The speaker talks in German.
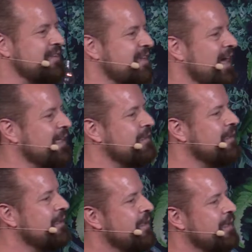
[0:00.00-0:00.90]
Zeit
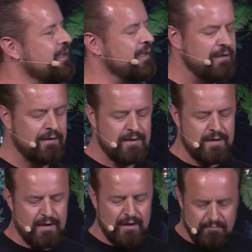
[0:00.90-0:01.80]
hier
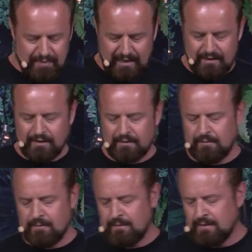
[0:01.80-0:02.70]
machen.
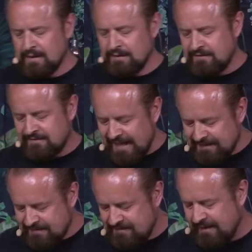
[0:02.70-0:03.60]

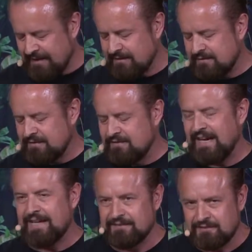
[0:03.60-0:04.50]
Zeit zählt,
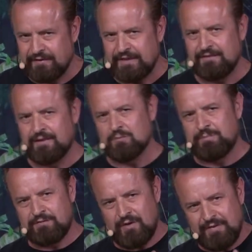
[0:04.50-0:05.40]
Zeit ist wichtig. Und
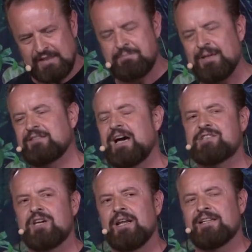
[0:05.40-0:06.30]
bevor wir die
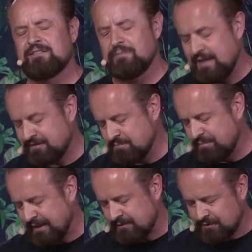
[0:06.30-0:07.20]
Passage lesen im 1.
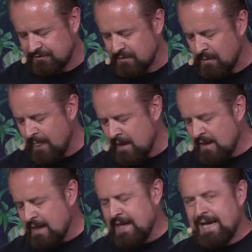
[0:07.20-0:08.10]
Petrus,
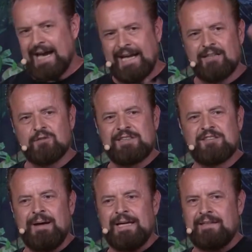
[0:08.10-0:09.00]
er redet über
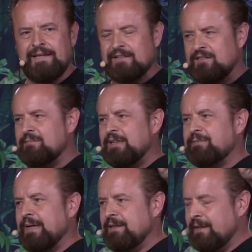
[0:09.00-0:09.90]
zwei Dinge. Sag einmal
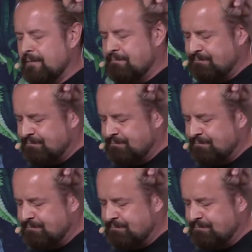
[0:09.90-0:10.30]
zwei Dinge.